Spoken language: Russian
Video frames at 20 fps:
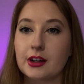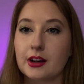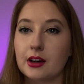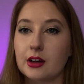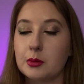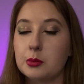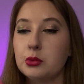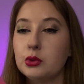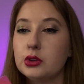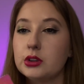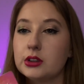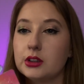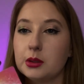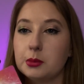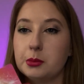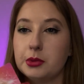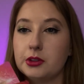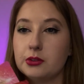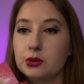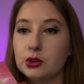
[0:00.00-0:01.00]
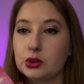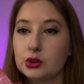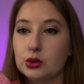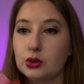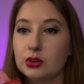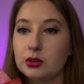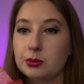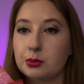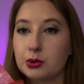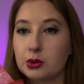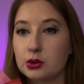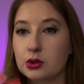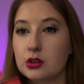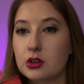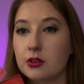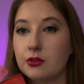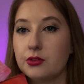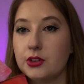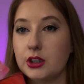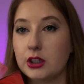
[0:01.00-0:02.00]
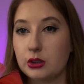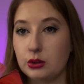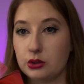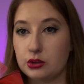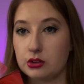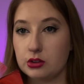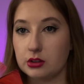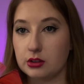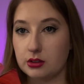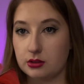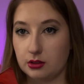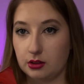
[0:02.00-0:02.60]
Как будто бы вот он просто выключился,